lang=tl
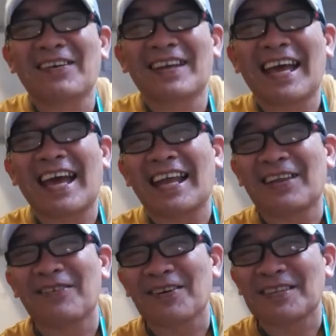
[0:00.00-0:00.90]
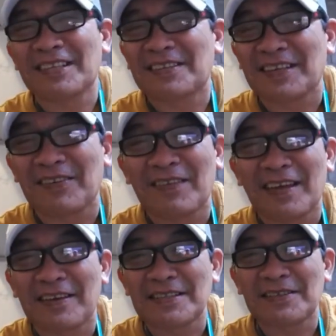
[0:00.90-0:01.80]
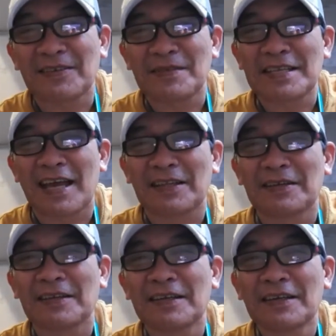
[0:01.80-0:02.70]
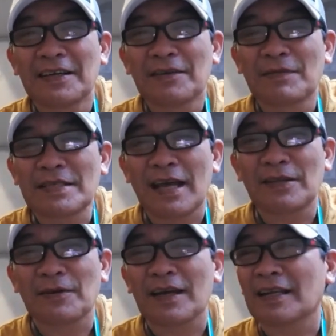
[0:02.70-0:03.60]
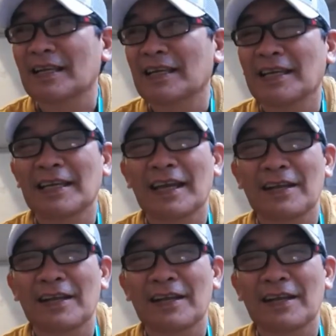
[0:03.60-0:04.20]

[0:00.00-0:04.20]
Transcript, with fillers: alam na aliw ako dito kay Mayor Isko masyadong masyado kang nagiging